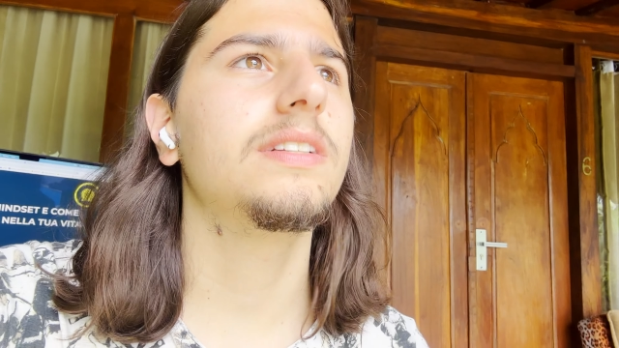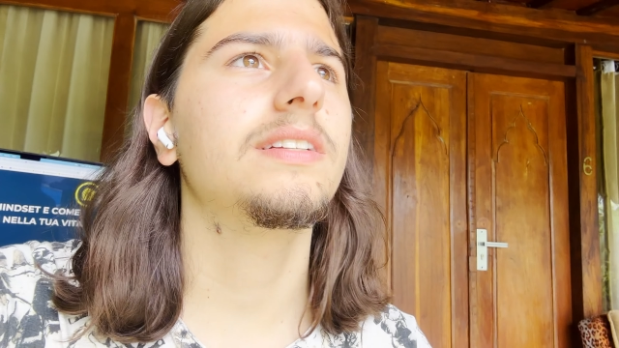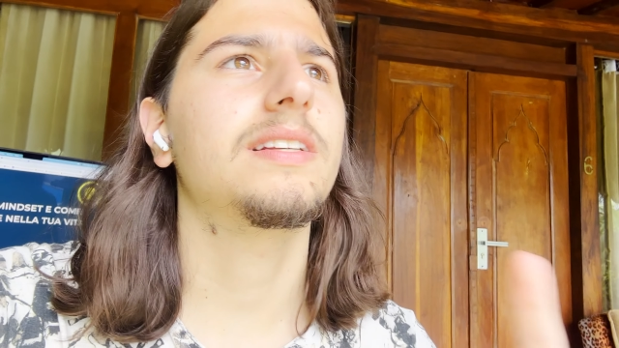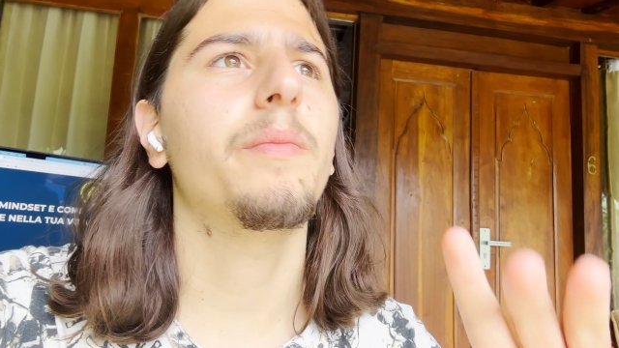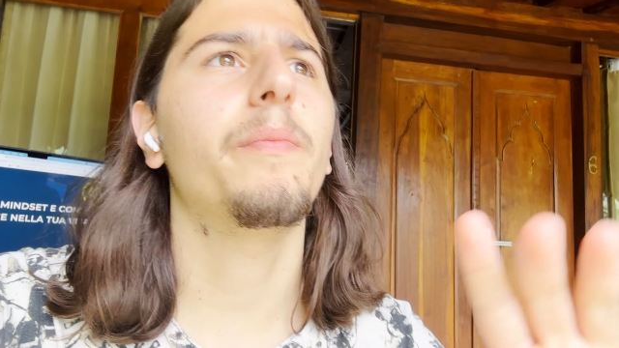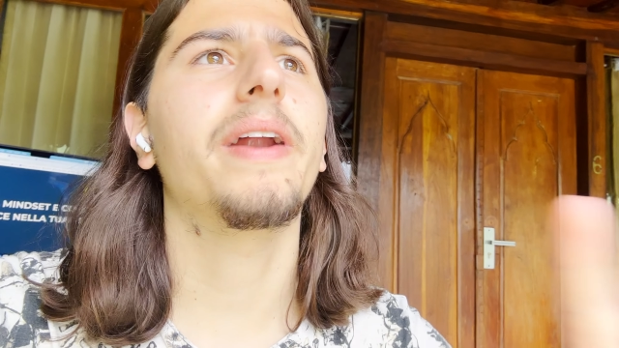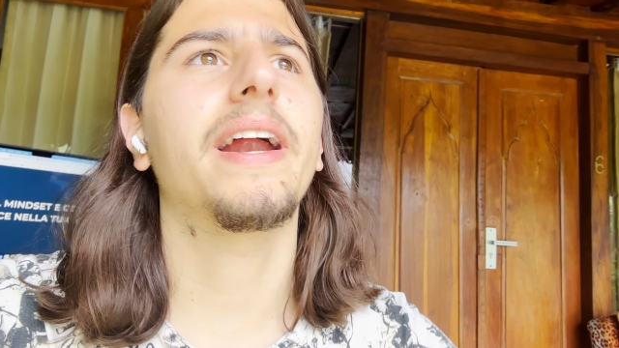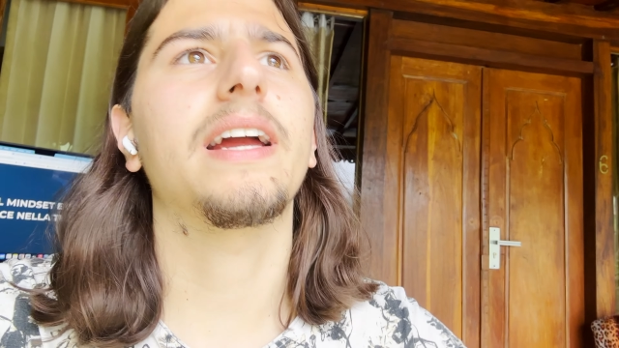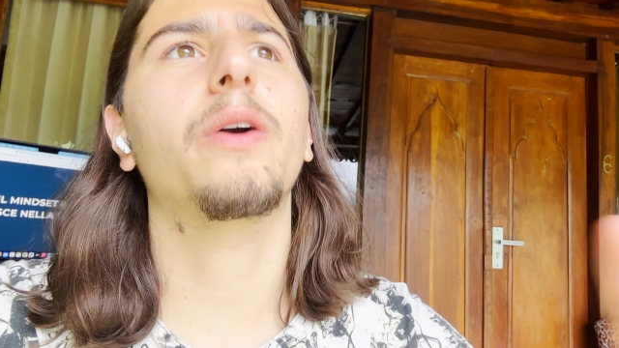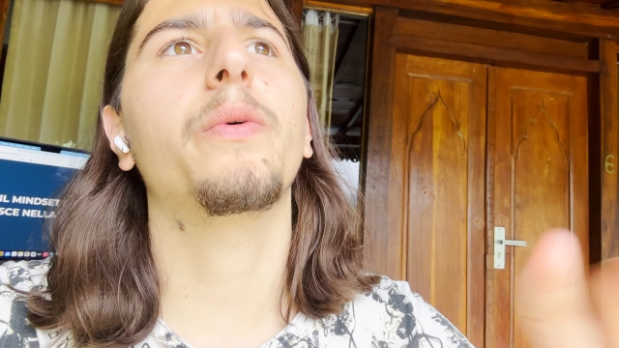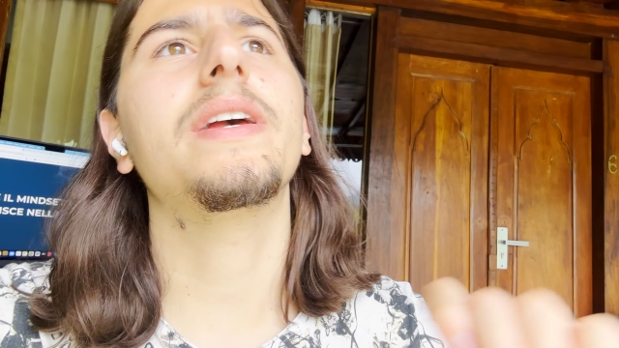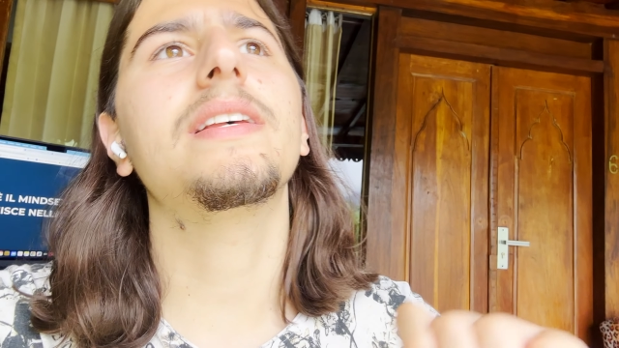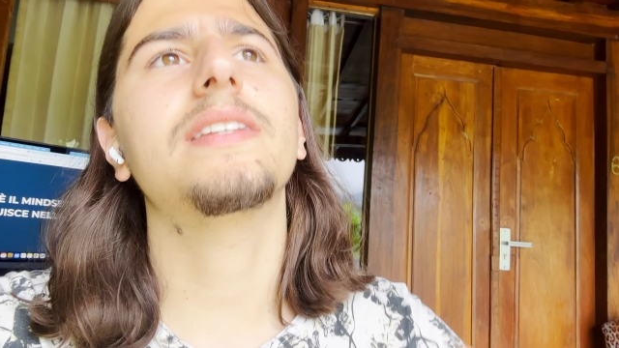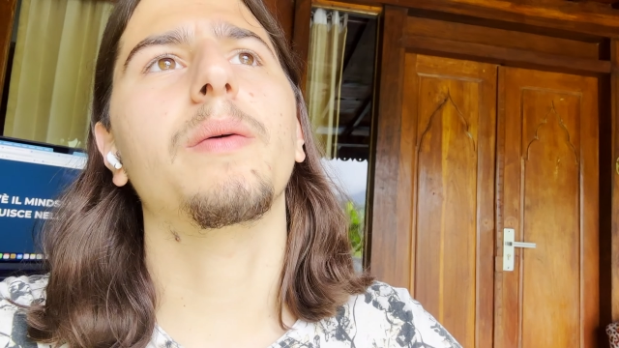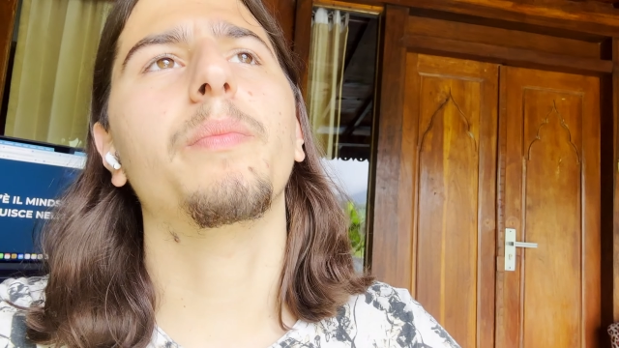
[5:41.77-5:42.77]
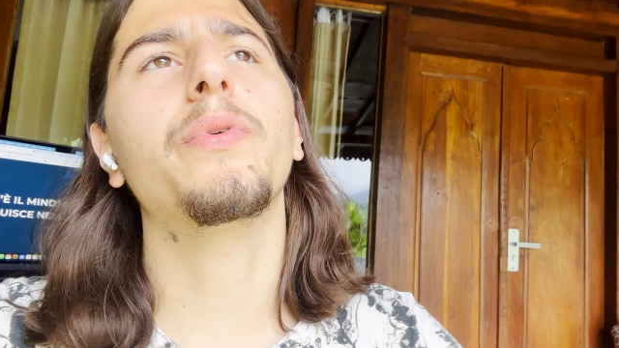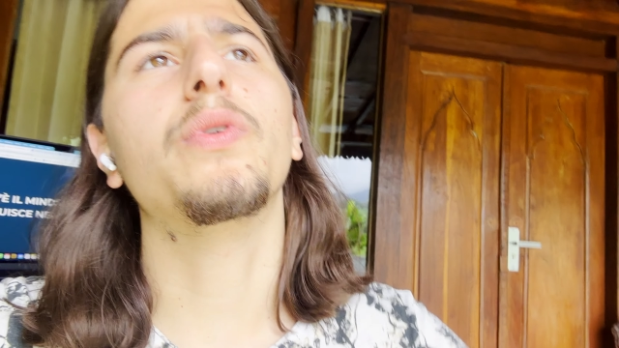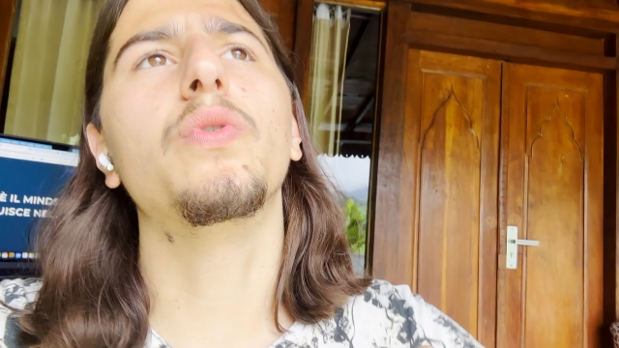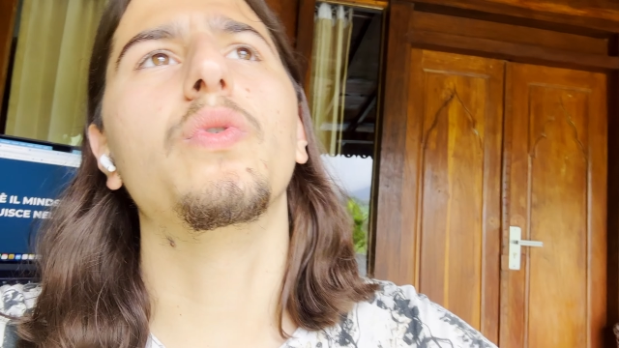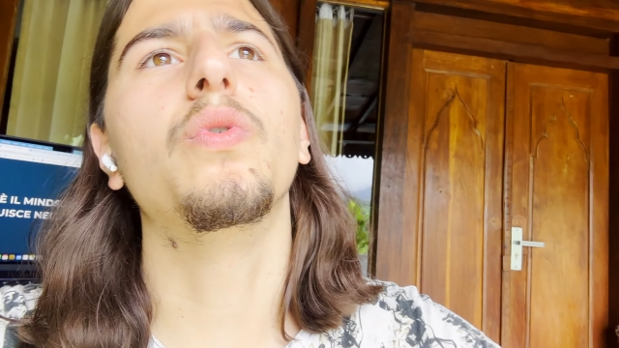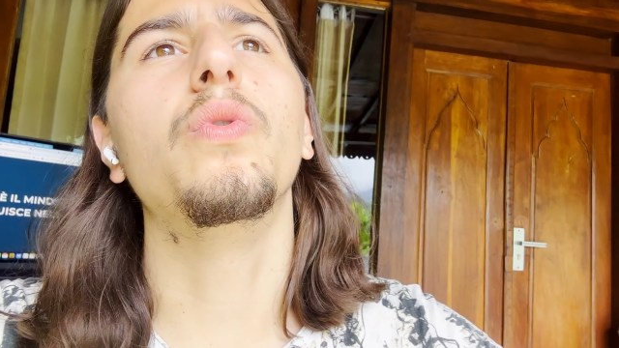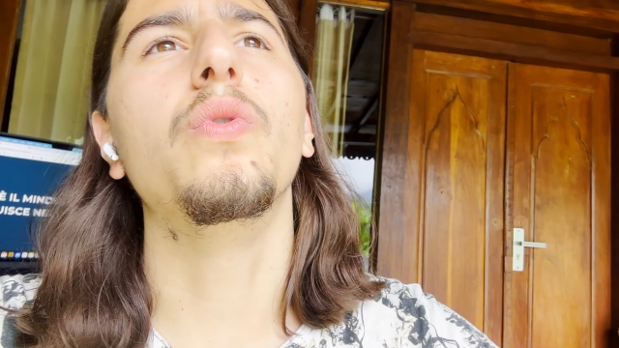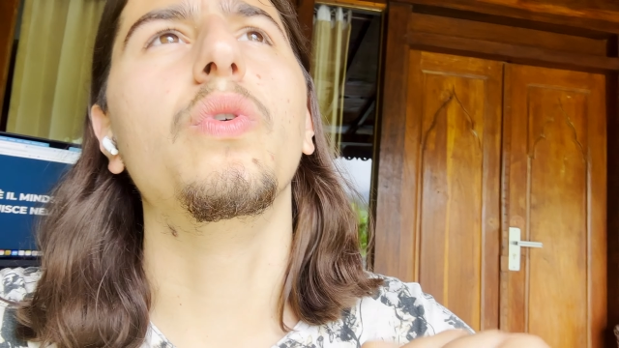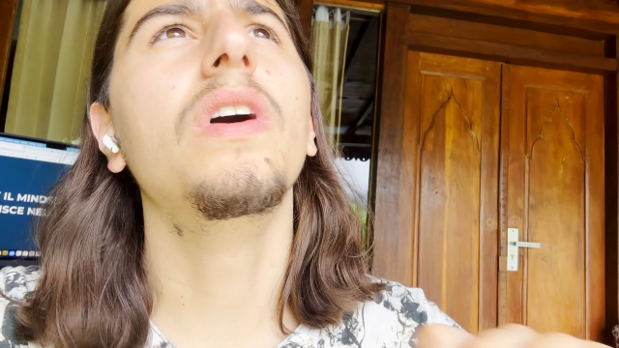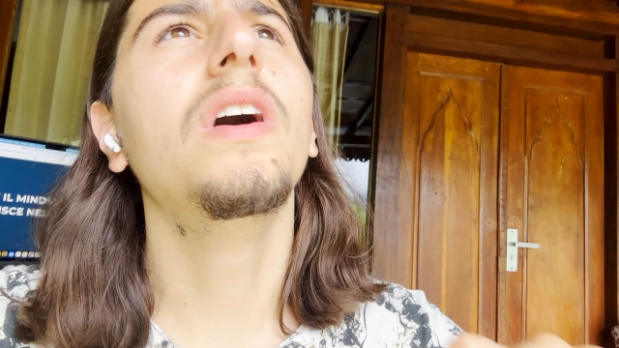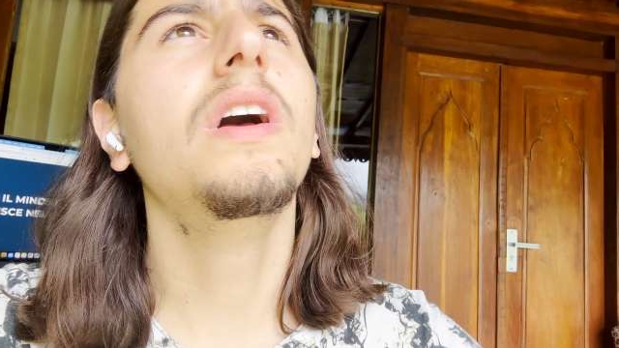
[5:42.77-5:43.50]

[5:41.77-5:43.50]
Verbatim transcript: sembra che qui sia più